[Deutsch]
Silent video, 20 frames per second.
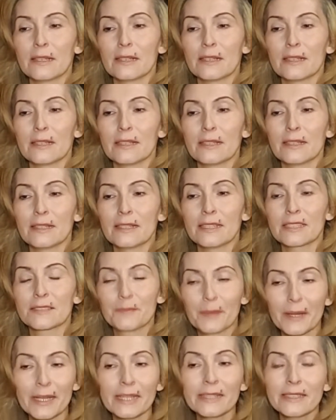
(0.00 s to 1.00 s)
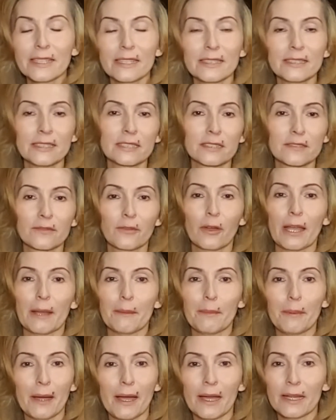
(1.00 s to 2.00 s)
Es bringt ja nichts vorher
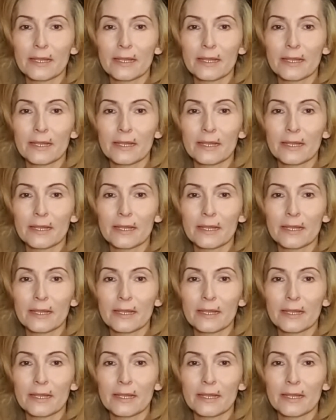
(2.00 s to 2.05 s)
Panik